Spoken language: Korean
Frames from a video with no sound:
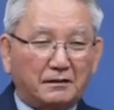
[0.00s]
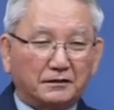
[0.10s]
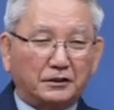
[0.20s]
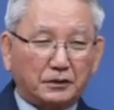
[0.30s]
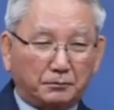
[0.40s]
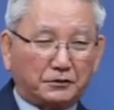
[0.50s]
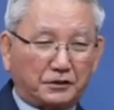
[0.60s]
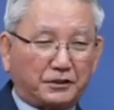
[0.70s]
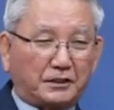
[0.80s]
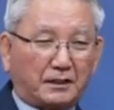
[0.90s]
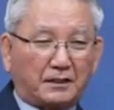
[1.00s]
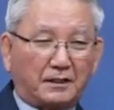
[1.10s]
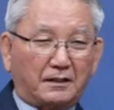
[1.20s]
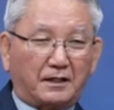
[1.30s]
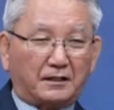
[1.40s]
어디서부터
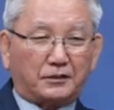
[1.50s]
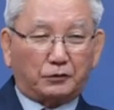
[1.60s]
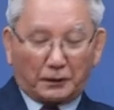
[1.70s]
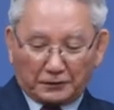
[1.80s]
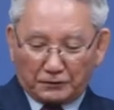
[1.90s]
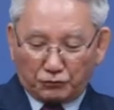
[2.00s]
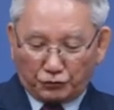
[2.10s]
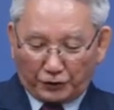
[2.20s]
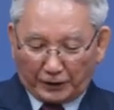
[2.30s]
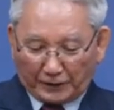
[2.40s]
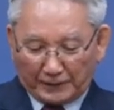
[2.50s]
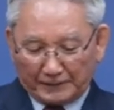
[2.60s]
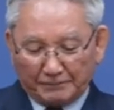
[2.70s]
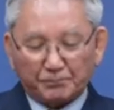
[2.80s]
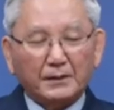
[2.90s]
시작할까 기도하던
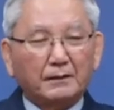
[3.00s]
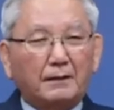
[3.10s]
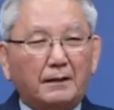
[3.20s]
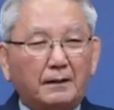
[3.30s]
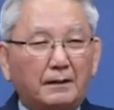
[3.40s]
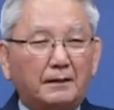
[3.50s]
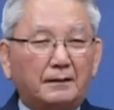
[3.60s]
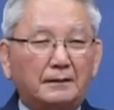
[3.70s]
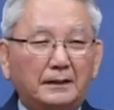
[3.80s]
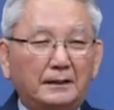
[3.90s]
중에 아,